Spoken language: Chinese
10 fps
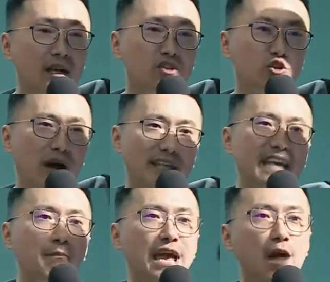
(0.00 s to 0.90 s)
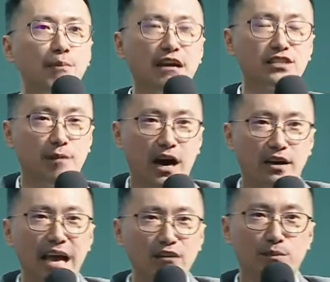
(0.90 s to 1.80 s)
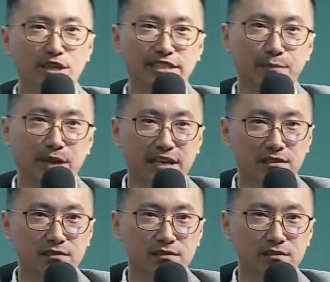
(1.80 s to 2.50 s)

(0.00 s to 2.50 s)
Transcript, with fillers: 尊王下面要不要什么？要什么阶聘？